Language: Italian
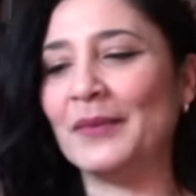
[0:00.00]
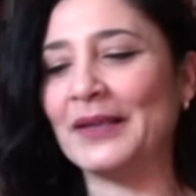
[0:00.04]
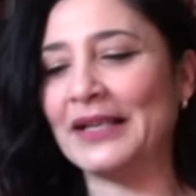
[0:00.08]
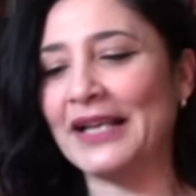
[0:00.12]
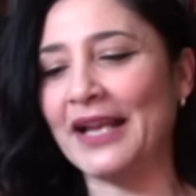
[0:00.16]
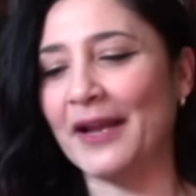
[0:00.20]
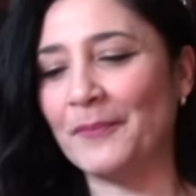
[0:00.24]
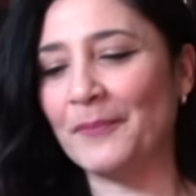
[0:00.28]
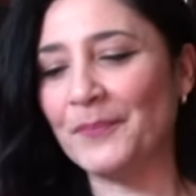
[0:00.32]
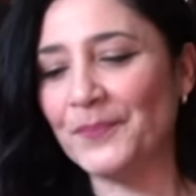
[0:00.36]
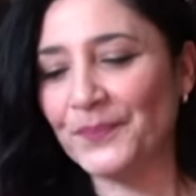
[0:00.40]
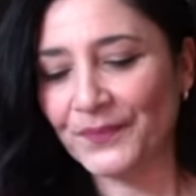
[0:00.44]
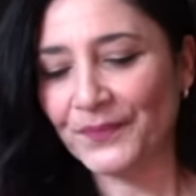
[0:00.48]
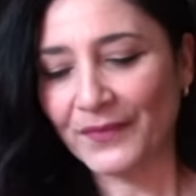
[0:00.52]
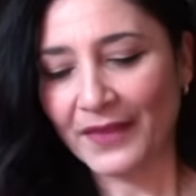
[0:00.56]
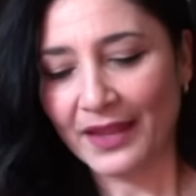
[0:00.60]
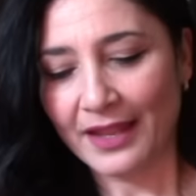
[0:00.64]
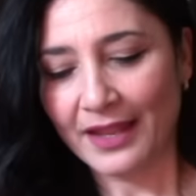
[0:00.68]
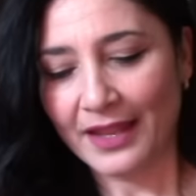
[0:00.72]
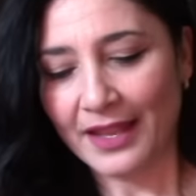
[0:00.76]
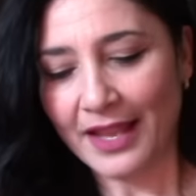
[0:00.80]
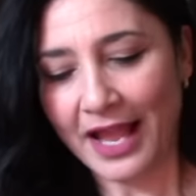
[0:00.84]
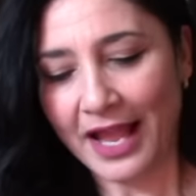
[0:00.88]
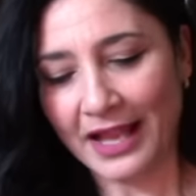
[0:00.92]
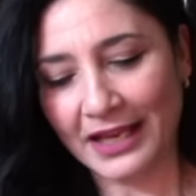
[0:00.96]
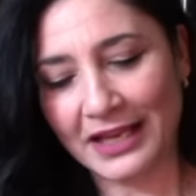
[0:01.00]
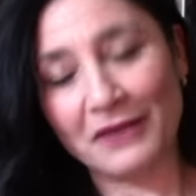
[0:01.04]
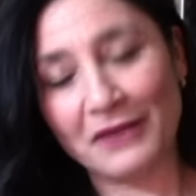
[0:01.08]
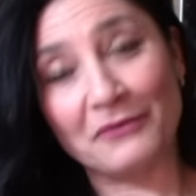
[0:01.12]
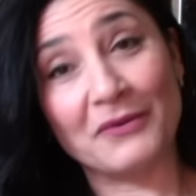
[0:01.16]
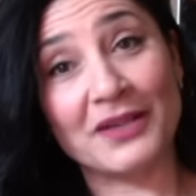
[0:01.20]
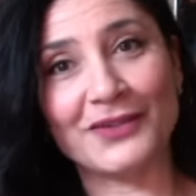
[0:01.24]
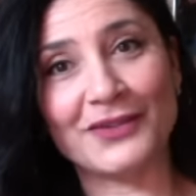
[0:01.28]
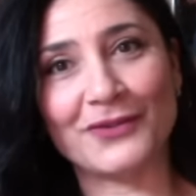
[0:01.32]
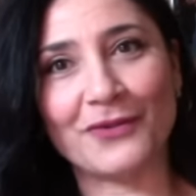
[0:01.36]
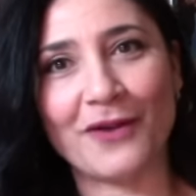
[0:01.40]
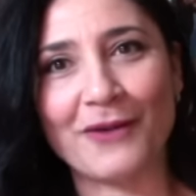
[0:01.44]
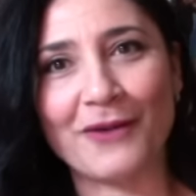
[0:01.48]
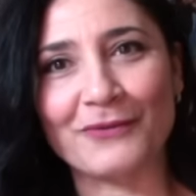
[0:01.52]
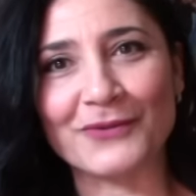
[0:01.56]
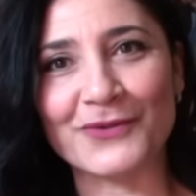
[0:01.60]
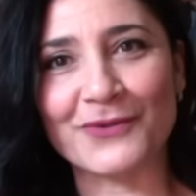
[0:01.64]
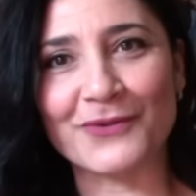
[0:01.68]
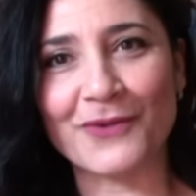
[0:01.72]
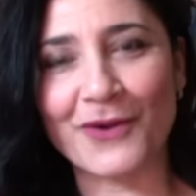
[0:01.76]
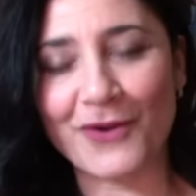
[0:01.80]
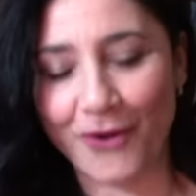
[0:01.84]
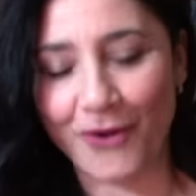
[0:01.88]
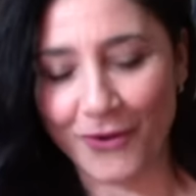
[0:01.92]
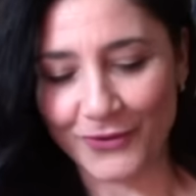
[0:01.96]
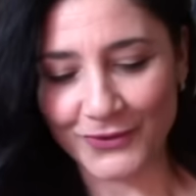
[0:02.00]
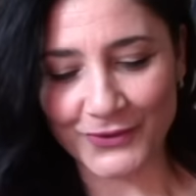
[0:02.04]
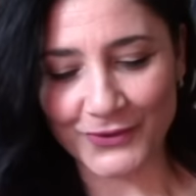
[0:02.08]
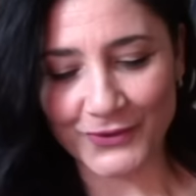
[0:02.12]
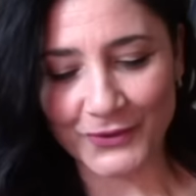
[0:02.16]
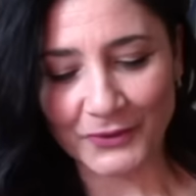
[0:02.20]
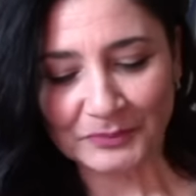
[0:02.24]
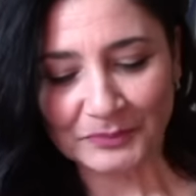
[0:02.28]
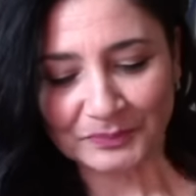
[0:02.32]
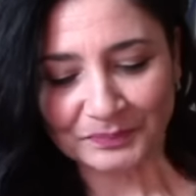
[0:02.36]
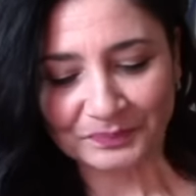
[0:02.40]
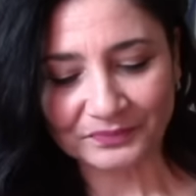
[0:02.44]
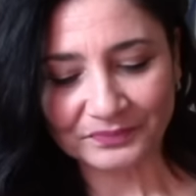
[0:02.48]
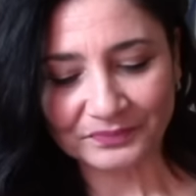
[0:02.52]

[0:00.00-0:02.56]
perché anche questo ha un suo costo